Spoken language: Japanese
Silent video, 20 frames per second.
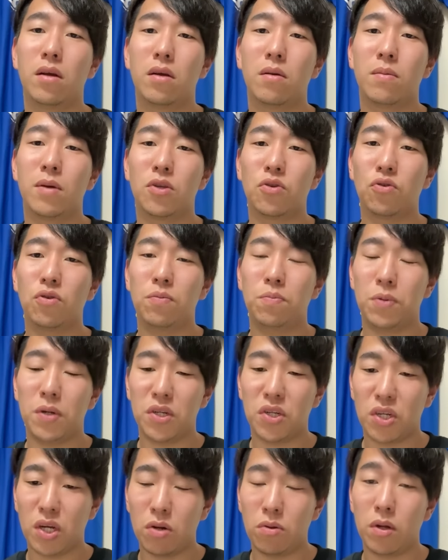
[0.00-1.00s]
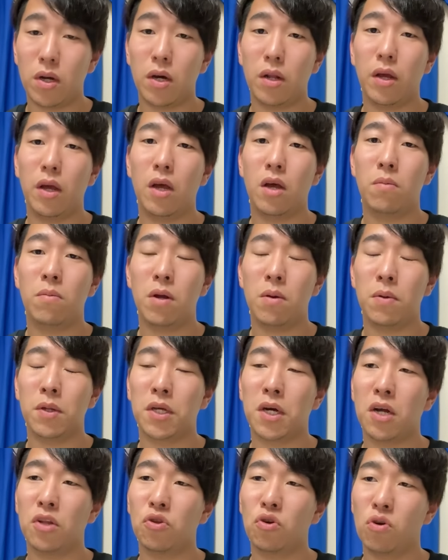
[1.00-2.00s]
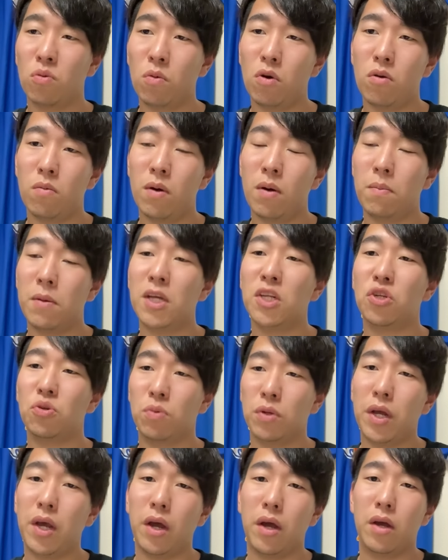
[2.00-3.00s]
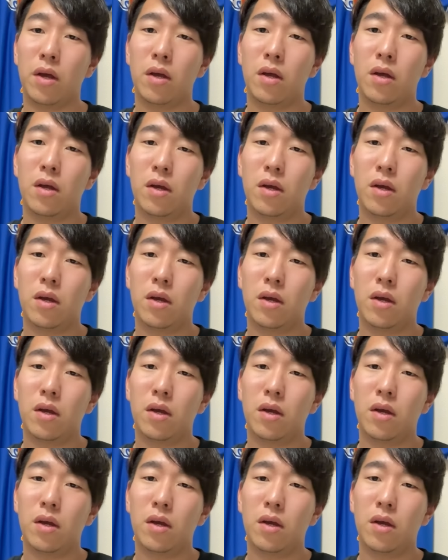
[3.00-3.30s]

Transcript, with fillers: まあ、そういうプレッシャーの中で、まあ、岩田監督も、まあ、ベンチもね、